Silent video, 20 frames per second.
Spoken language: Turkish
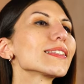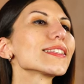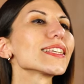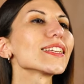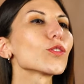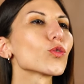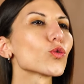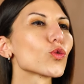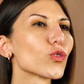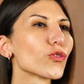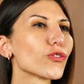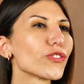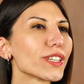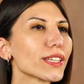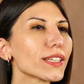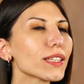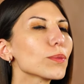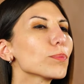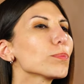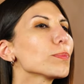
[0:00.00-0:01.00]
Set üstü
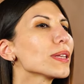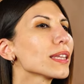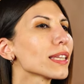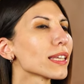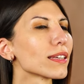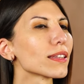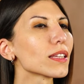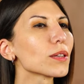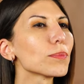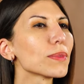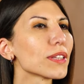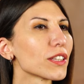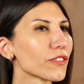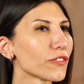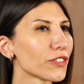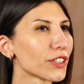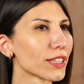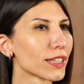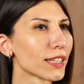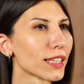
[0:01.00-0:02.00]
fırın, mini ya da midi
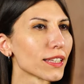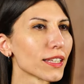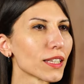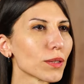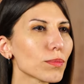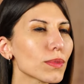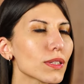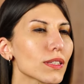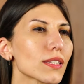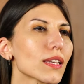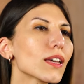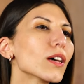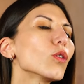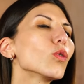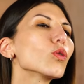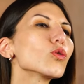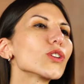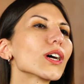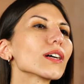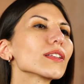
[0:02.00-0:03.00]
fırın dediğimiz
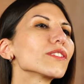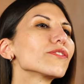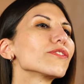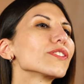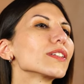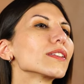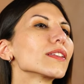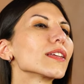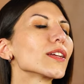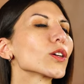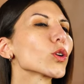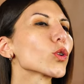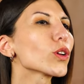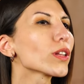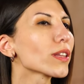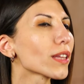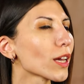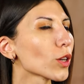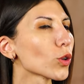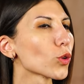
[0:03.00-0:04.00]
ocaklı fırınlara
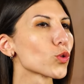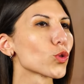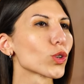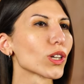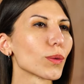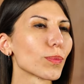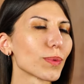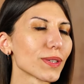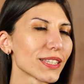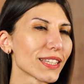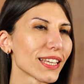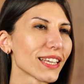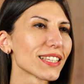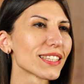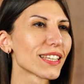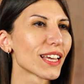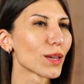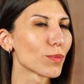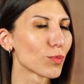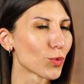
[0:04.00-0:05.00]
göre daha küçük kapasiteye
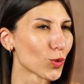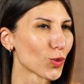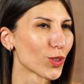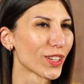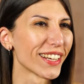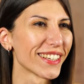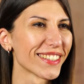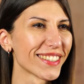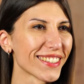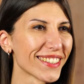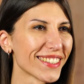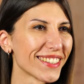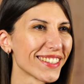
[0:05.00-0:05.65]
sahip ürünlerdir.